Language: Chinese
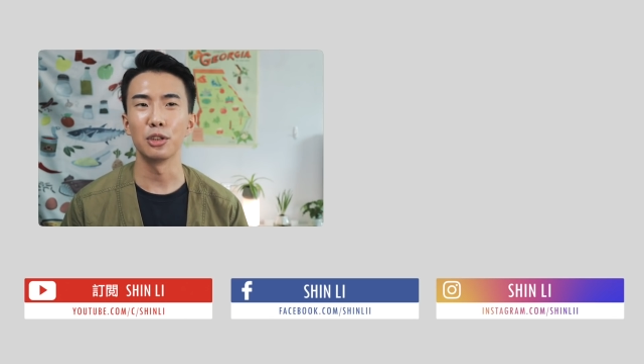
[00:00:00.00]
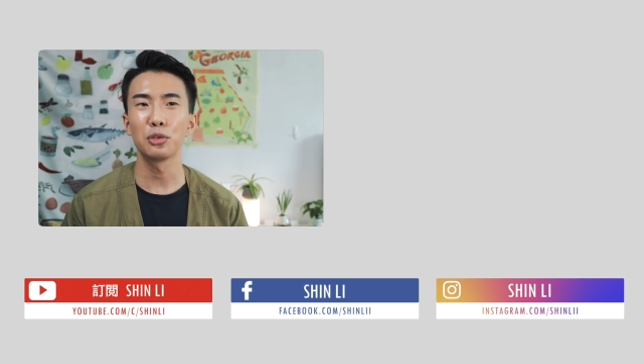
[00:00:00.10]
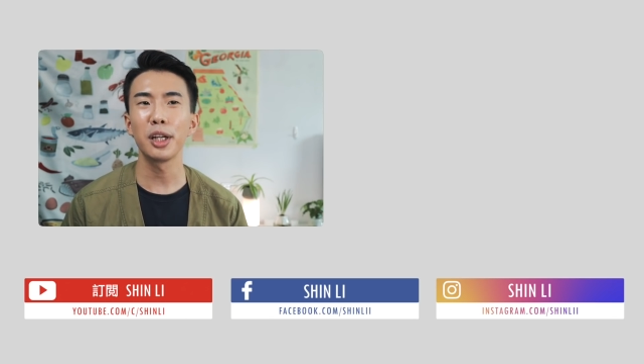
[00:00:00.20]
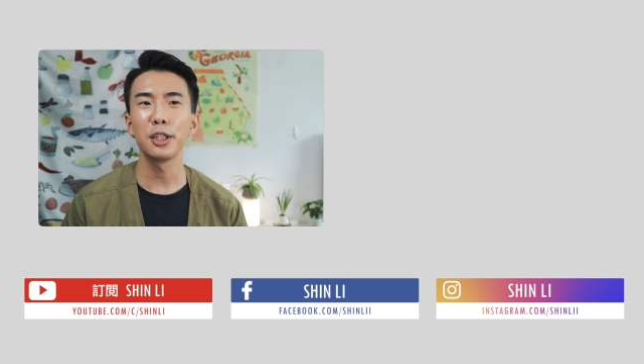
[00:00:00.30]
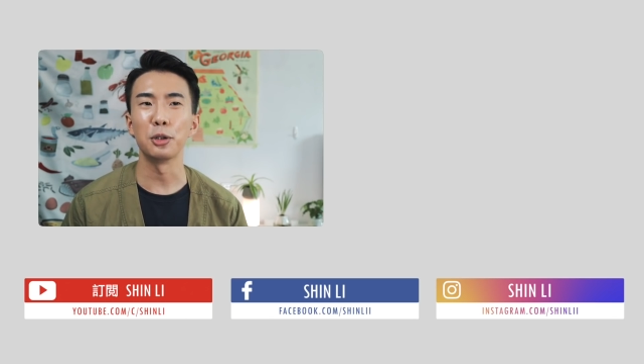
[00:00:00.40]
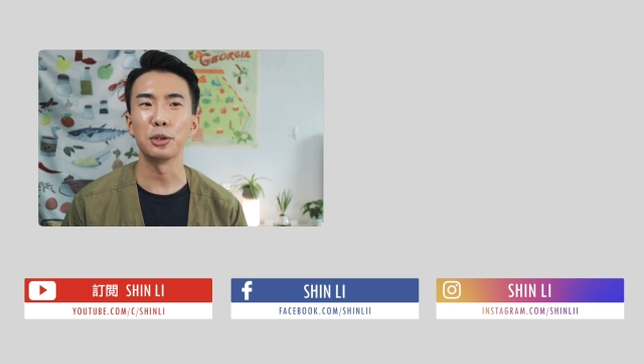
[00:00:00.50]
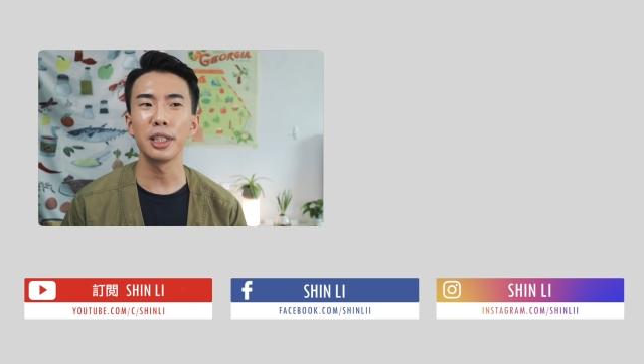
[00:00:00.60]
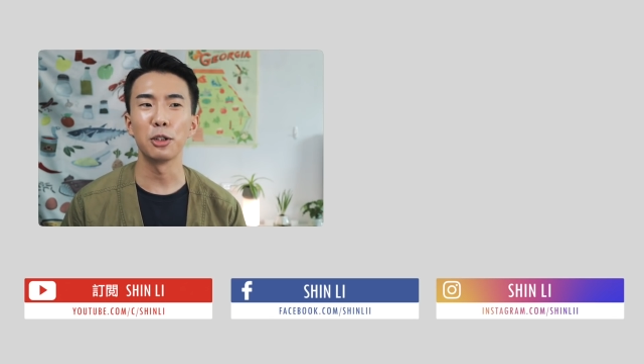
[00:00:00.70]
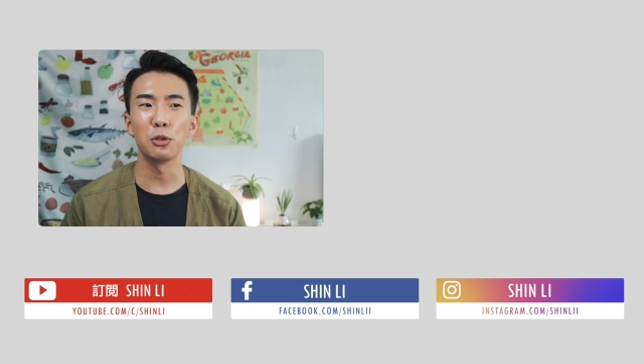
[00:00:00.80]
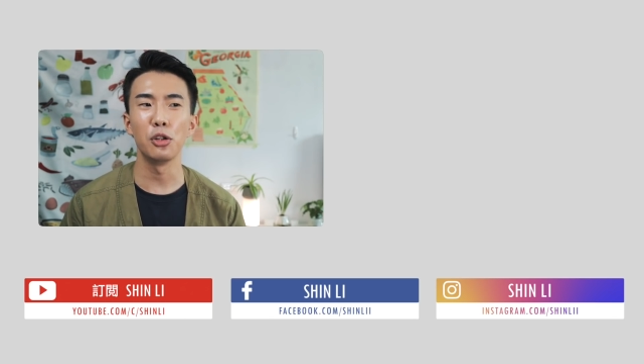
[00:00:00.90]
虽然有些
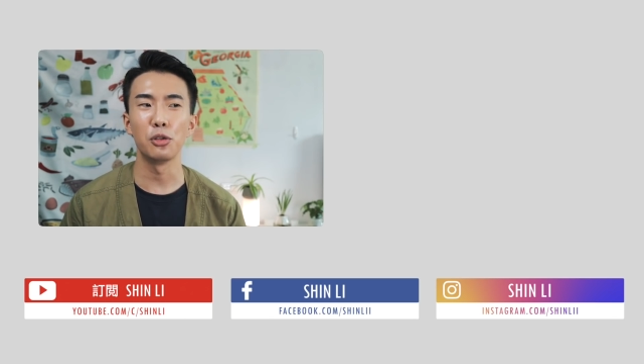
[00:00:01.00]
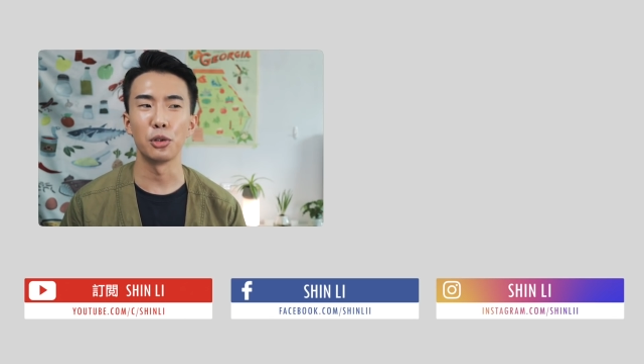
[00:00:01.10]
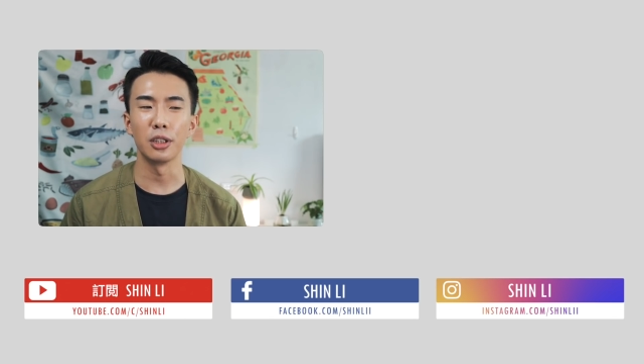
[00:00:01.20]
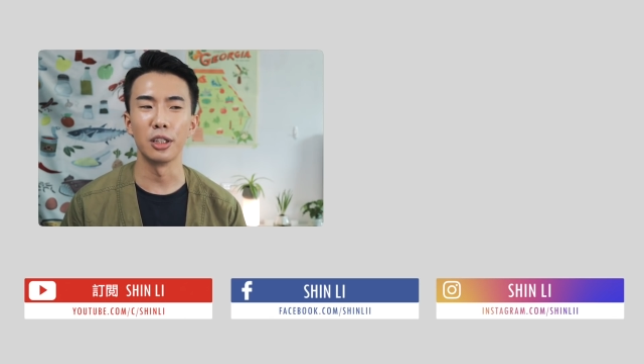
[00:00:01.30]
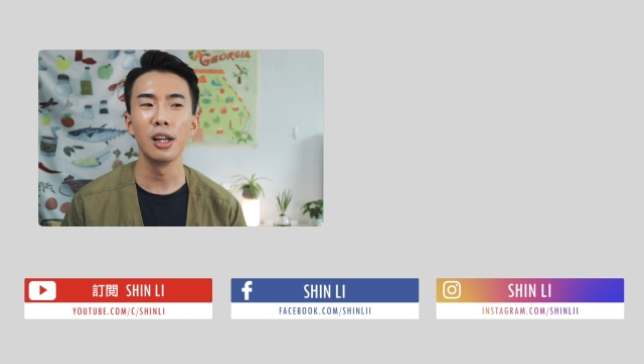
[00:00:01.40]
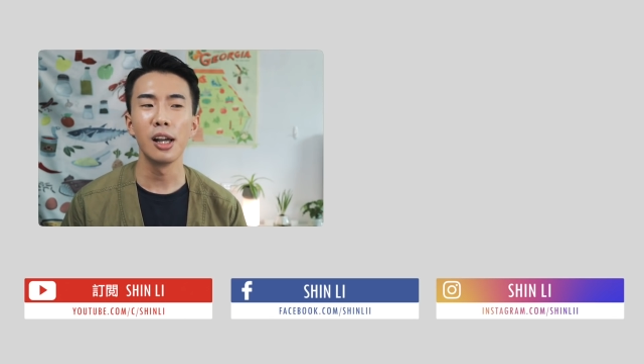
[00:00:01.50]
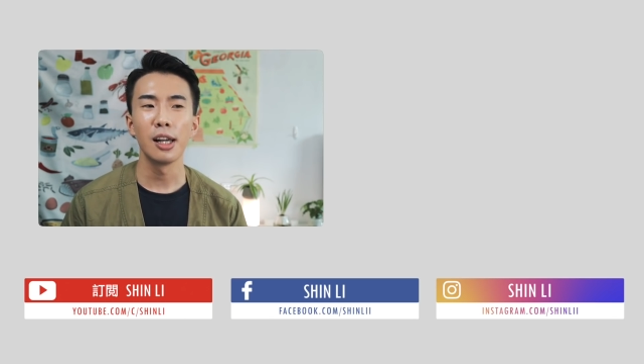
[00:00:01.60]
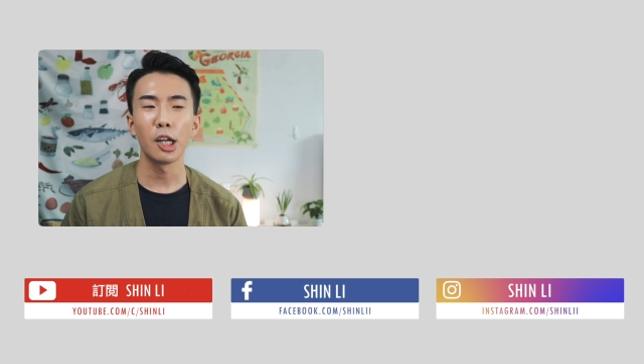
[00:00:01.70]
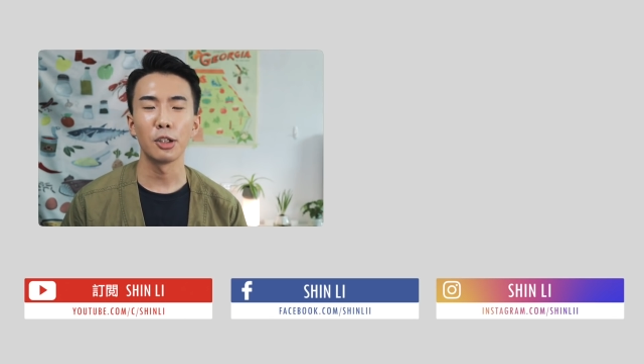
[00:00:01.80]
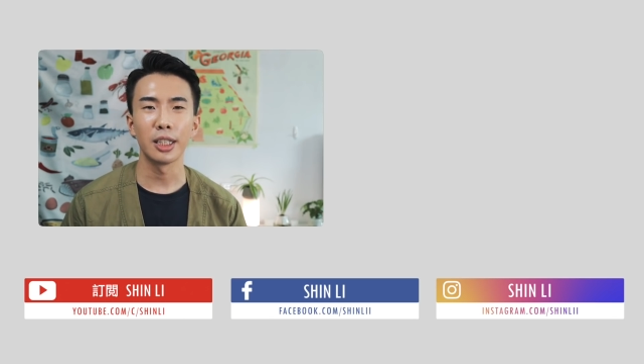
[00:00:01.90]
人会觉得
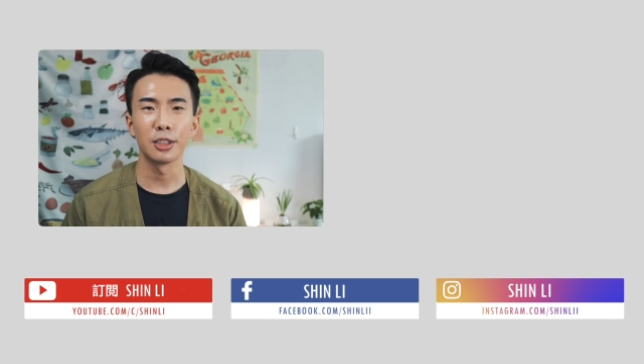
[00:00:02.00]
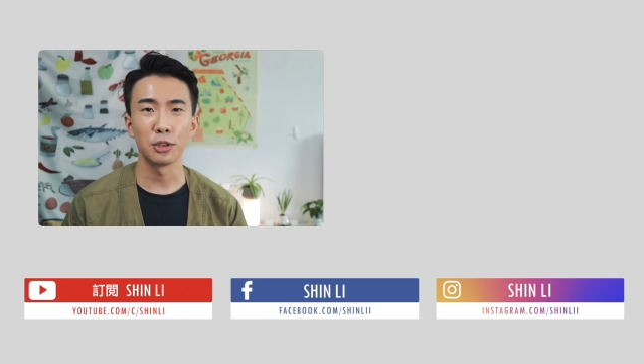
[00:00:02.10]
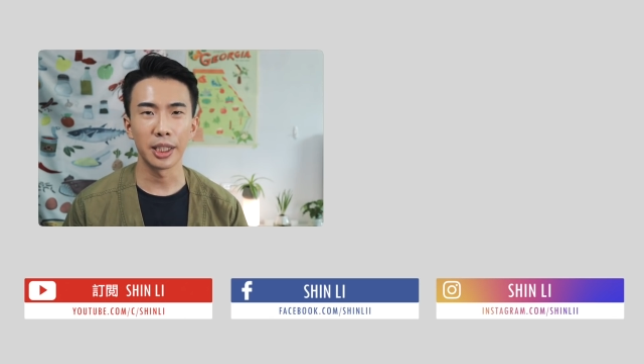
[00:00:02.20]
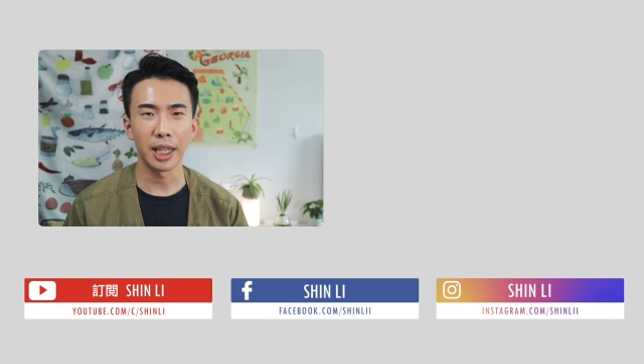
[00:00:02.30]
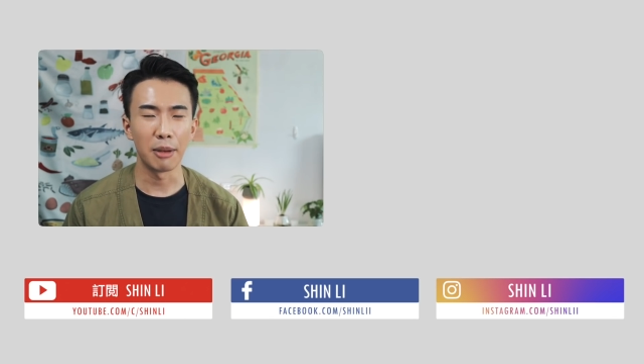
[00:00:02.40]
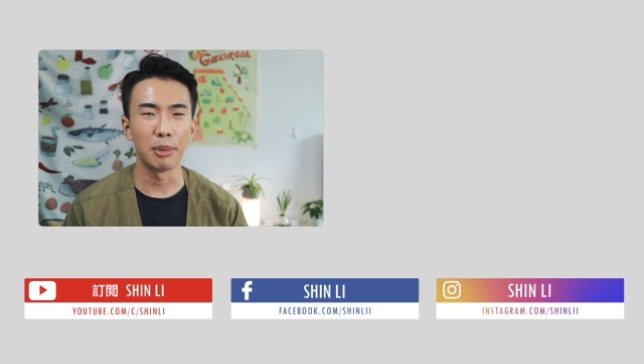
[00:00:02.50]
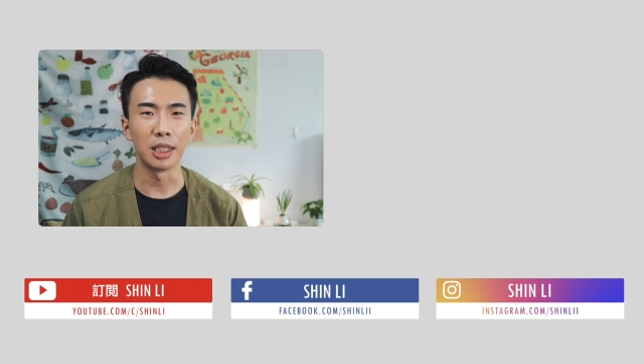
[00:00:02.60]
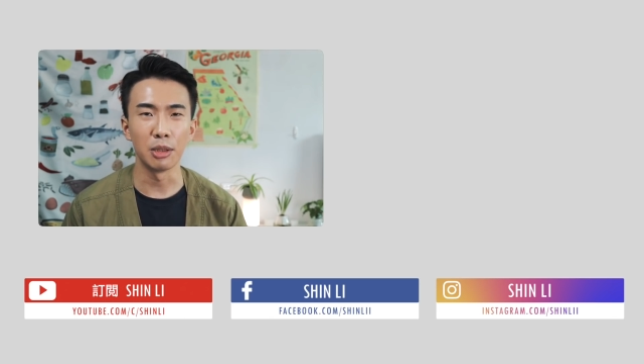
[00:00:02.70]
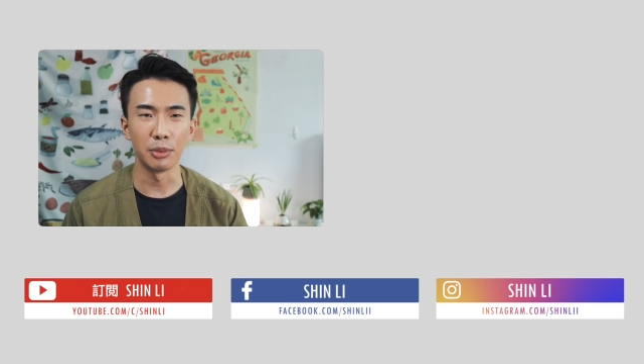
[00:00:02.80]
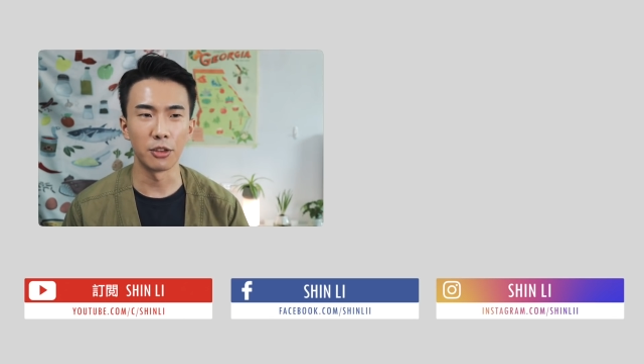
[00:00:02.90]
它好像只有在台北
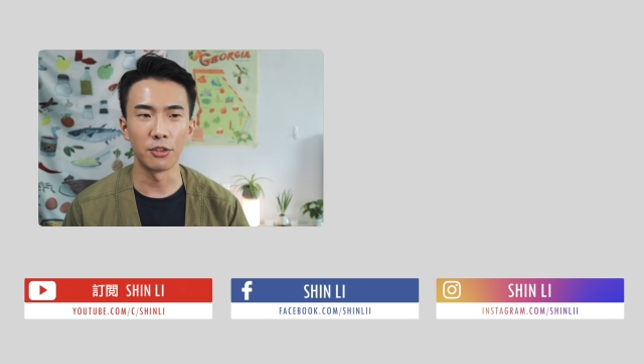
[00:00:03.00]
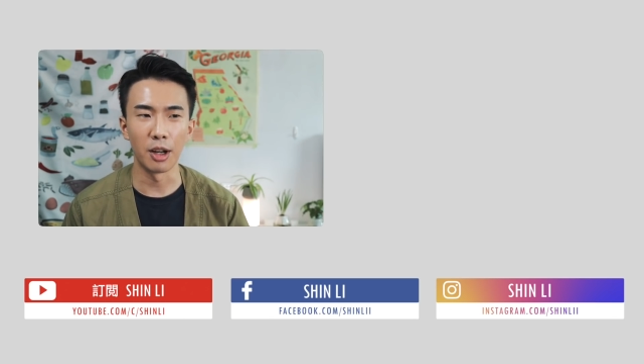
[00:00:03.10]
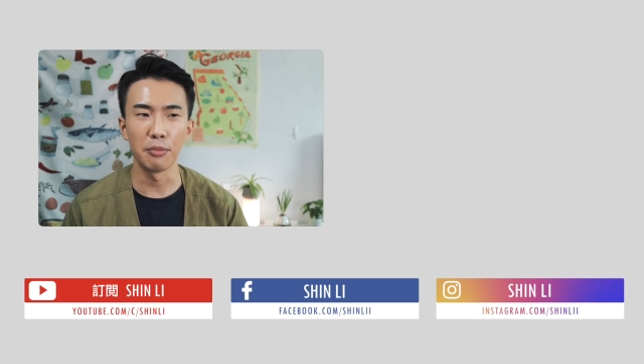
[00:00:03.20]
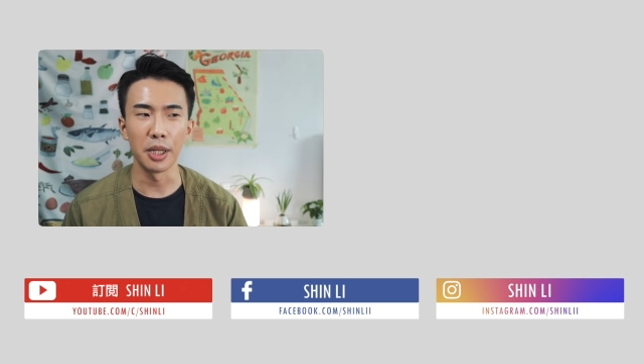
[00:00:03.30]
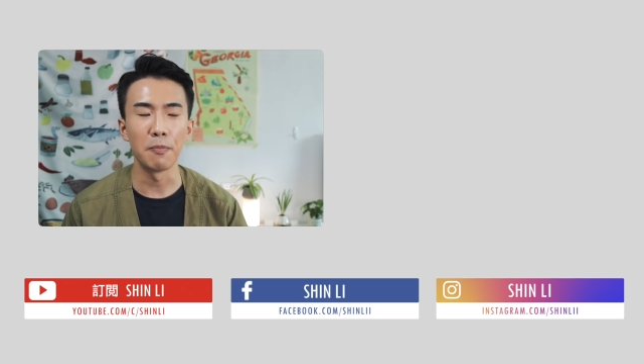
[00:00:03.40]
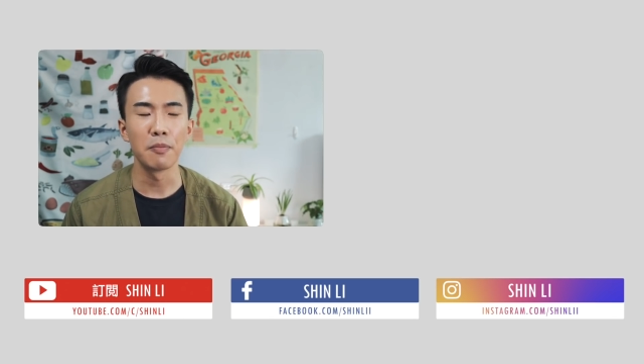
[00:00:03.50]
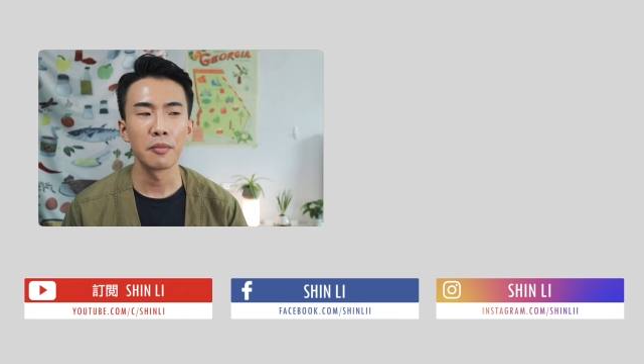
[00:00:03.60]
市比较方便。